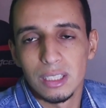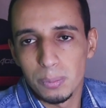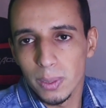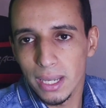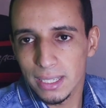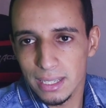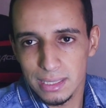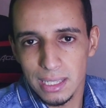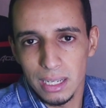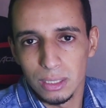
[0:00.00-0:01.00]
دي بي اي
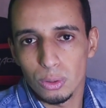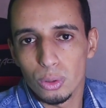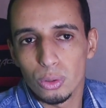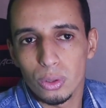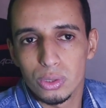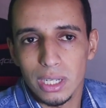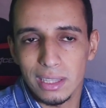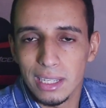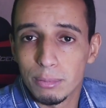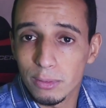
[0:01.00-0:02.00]
كيصلح نقولوا كنتي
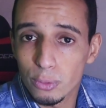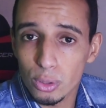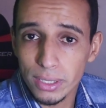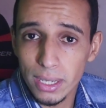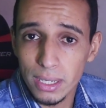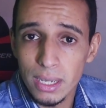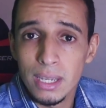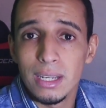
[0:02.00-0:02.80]
كتلعب في 4 كي